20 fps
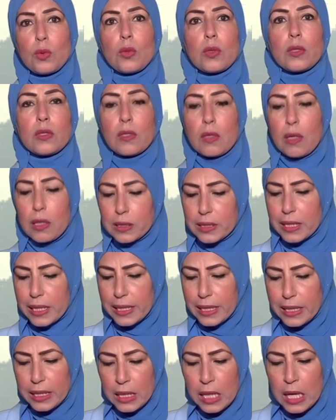النقد
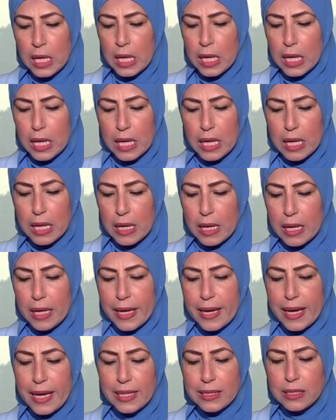
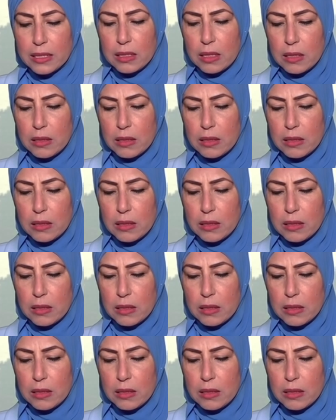لاعاده آه،